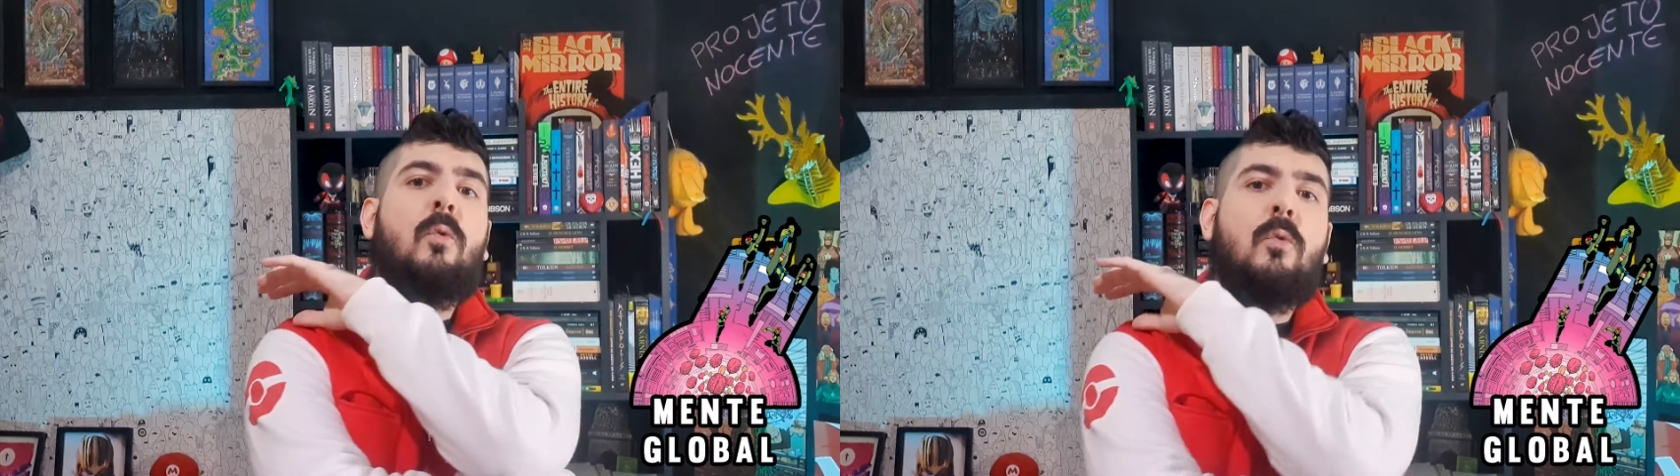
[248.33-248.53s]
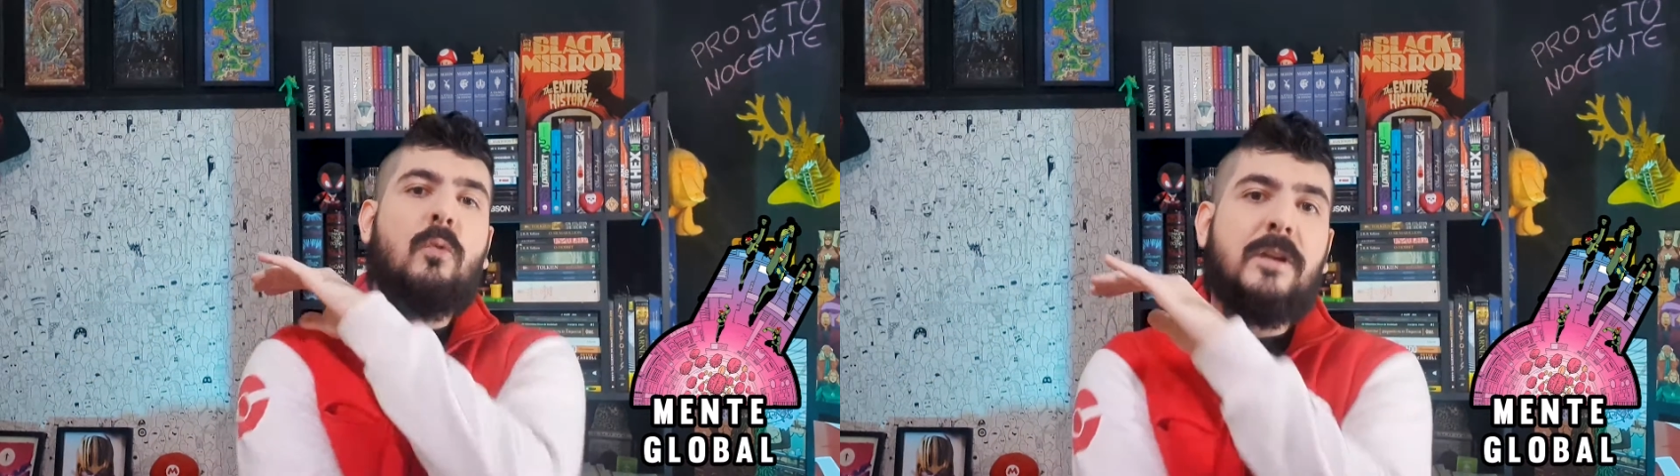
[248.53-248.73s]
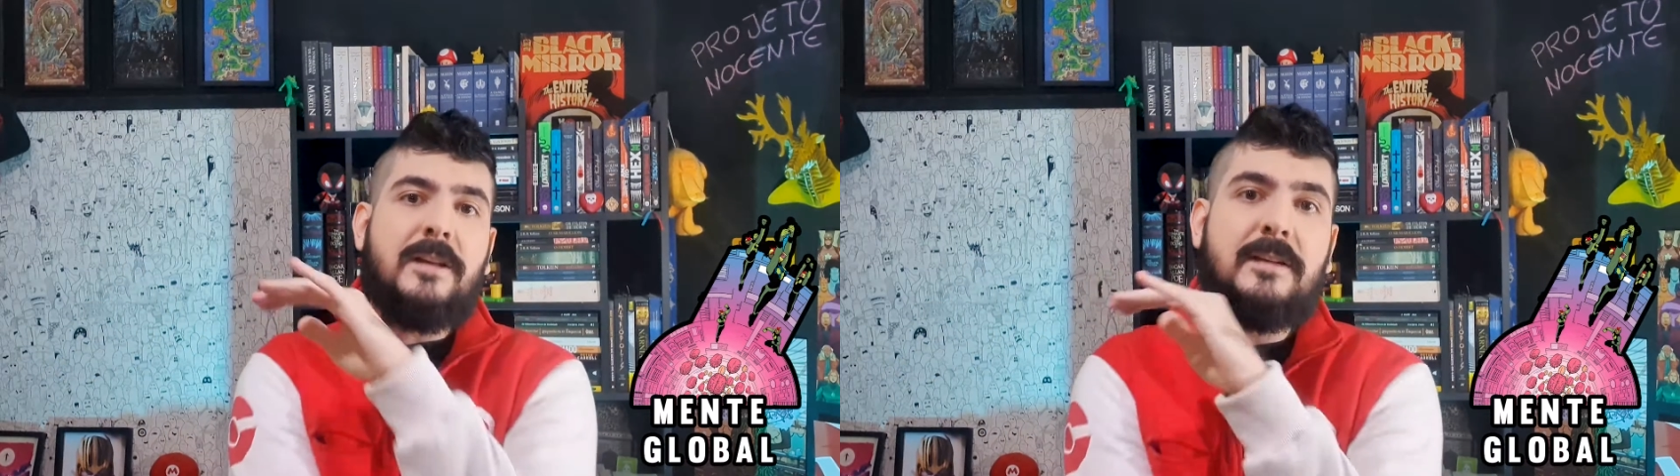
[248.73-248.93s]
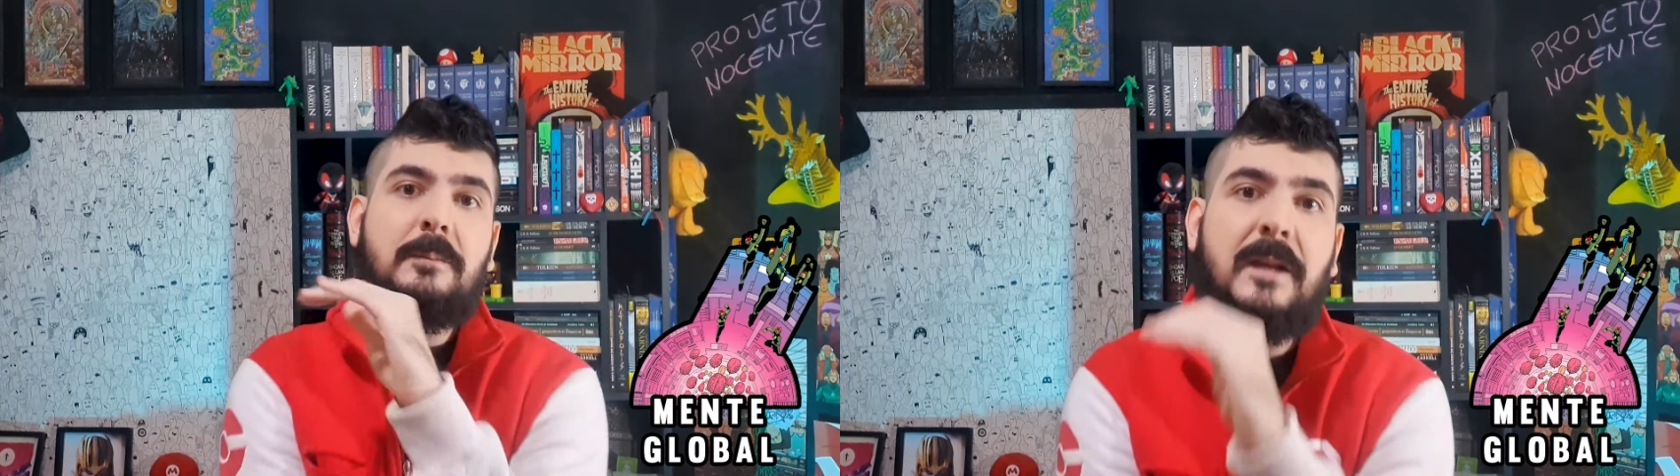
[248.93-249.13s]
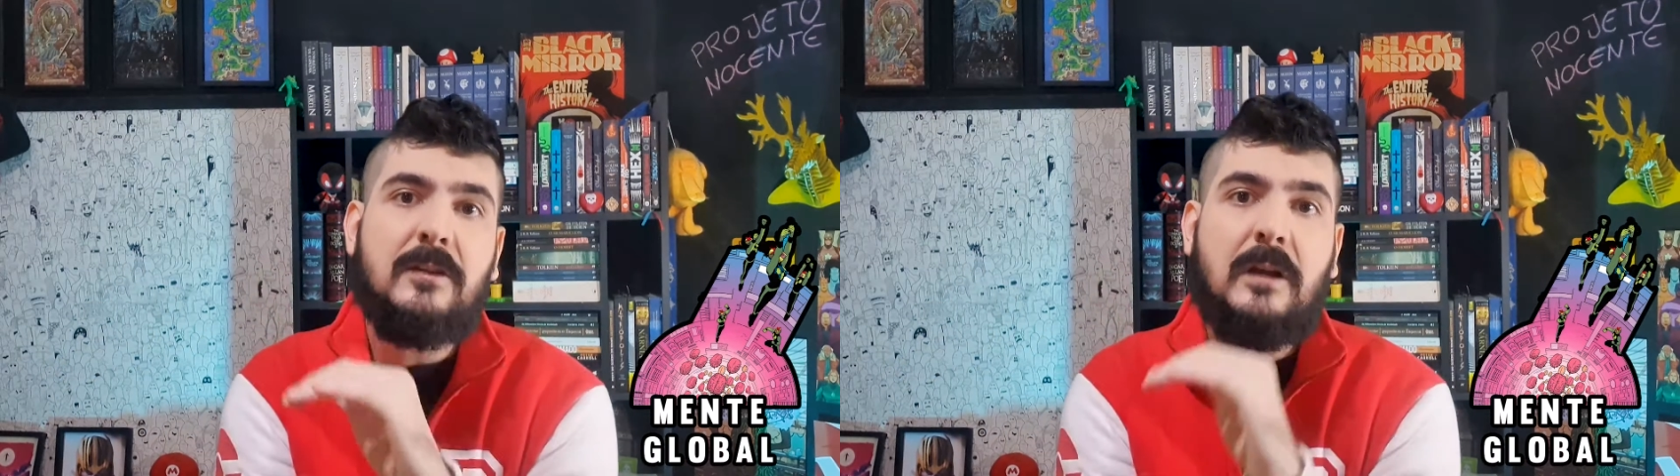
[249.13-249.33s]
o
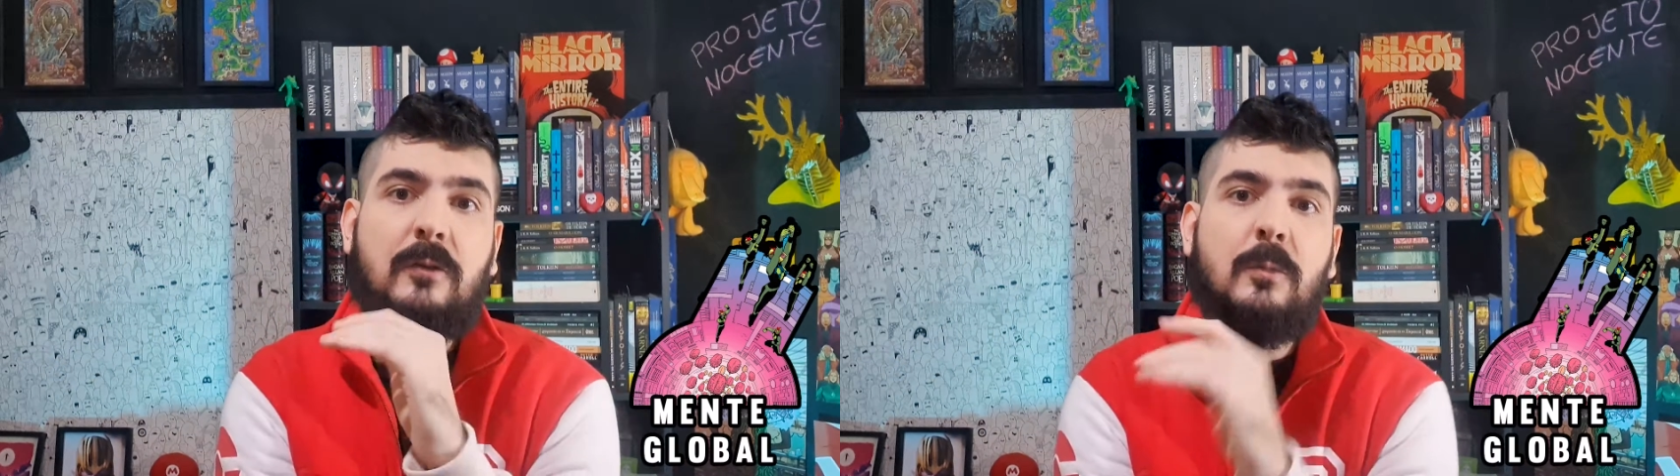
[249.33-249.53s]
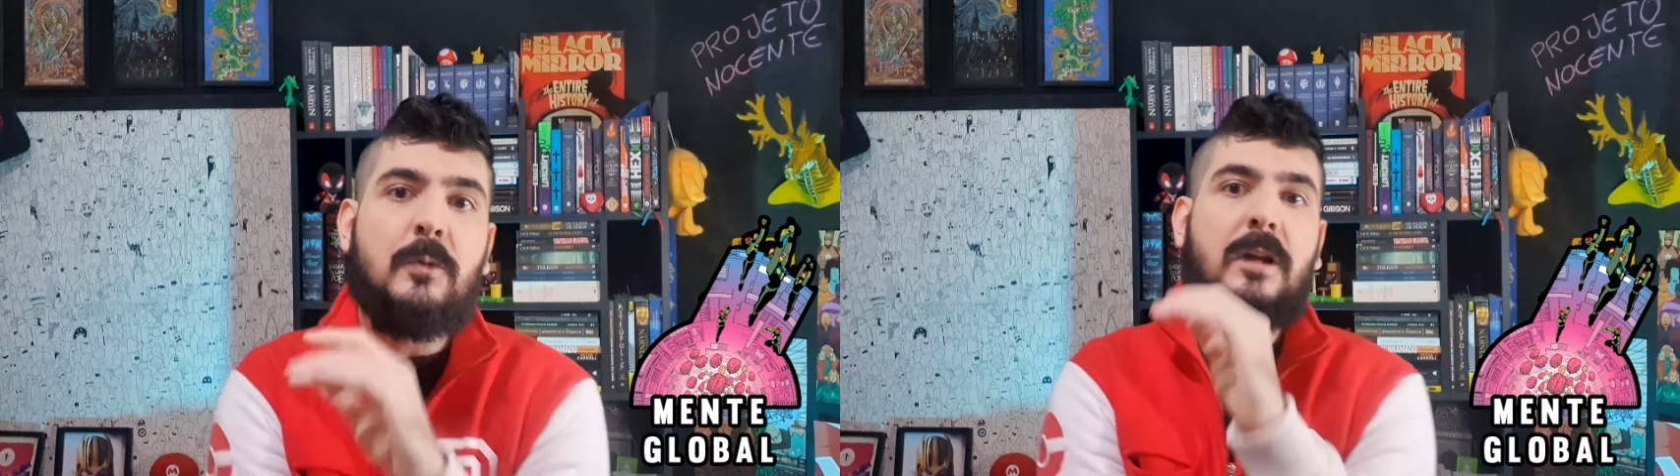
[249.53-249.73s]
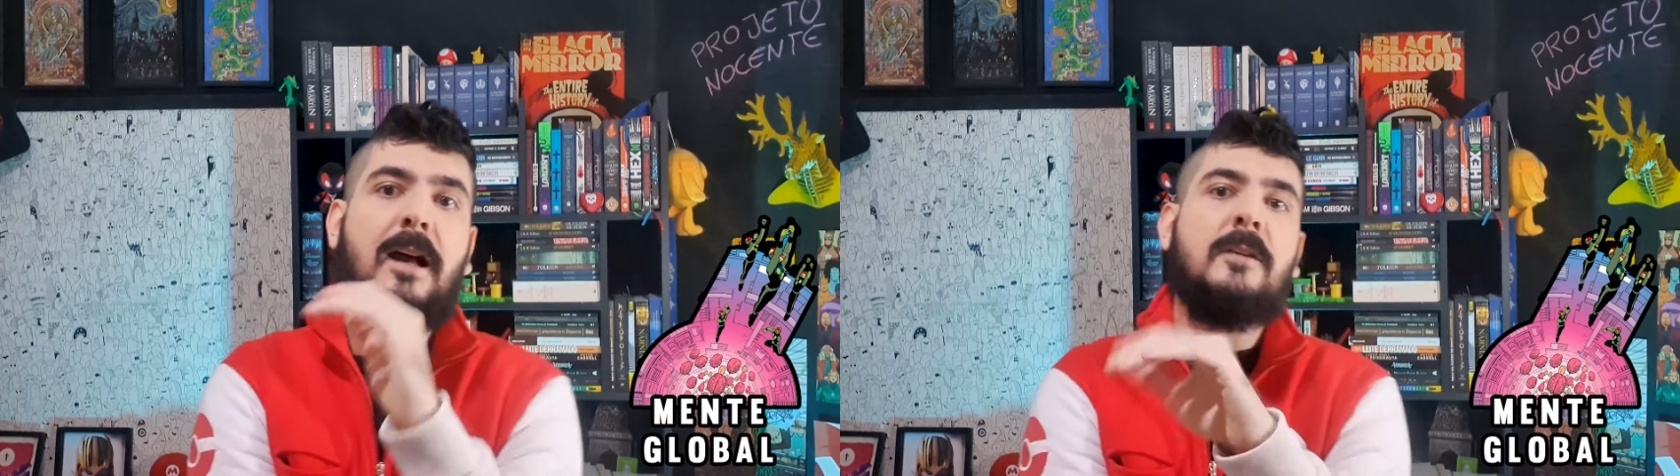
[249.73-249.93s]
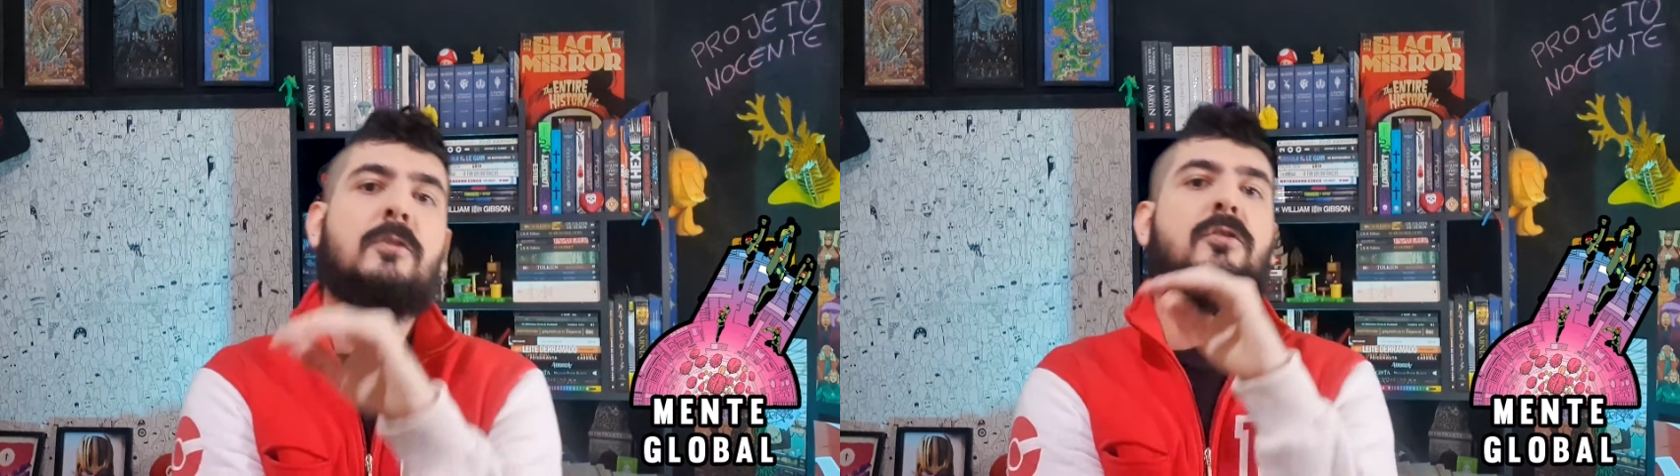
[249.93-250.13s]
conhecimento acumulado